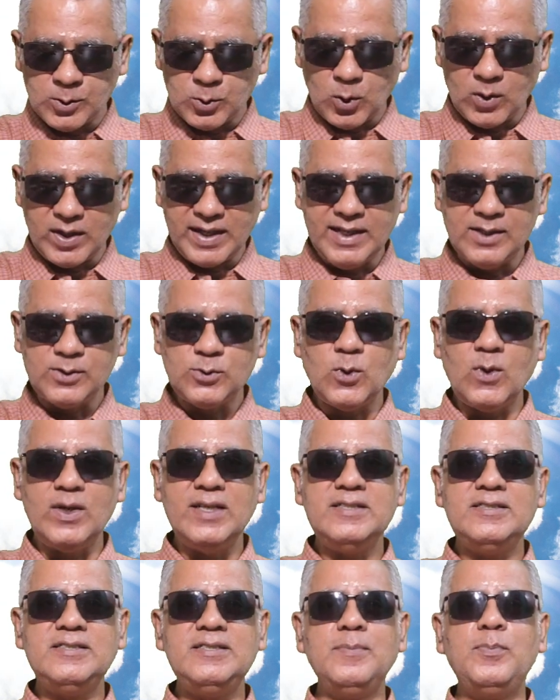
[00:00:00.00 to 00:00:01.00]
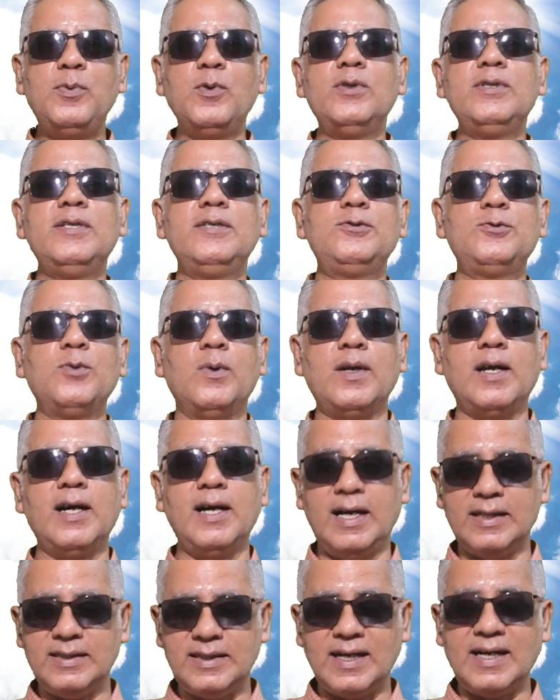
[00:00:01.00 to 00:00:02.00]
தொடைய தொலைச்சி போகுதுன்னு
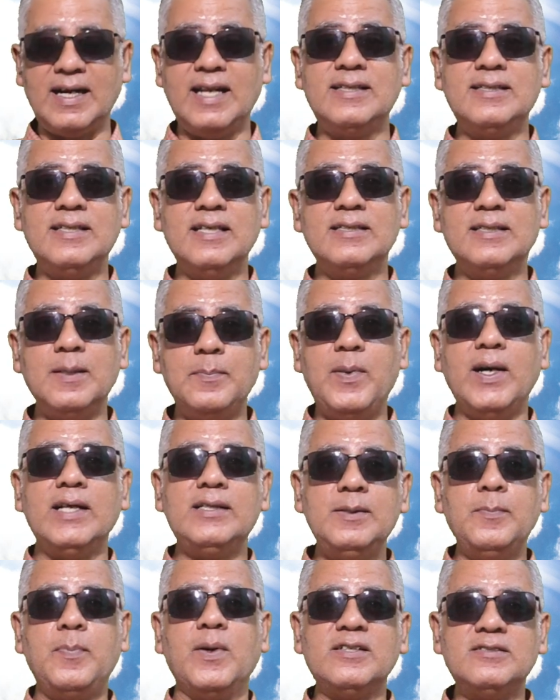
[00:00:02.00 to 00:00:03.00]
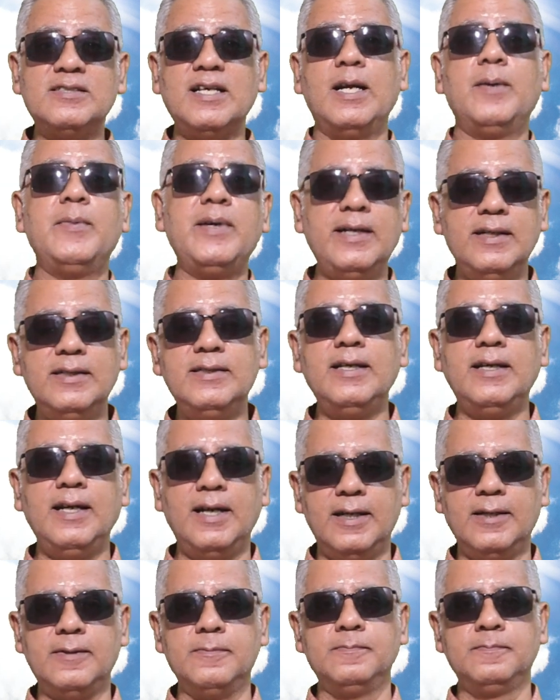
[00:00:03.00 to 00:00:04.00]
சொல்றாங்க அந்த ரத்தத்தை பார்த்து பரசுராமர்
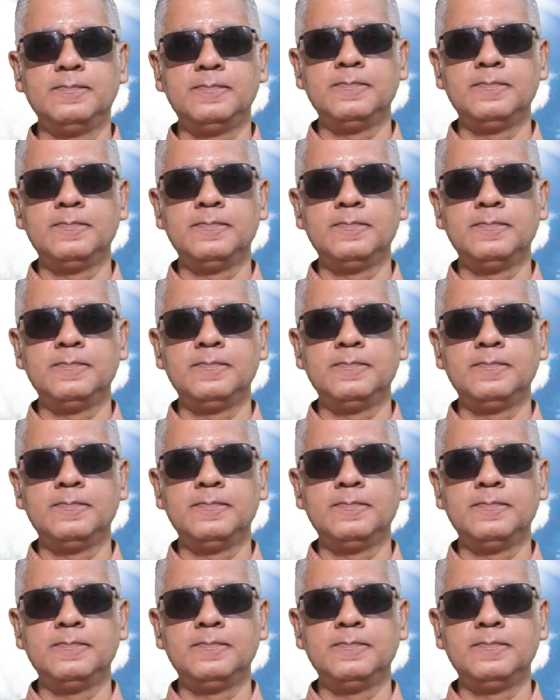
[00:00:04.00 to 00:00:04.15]
எழுந்துகிறார்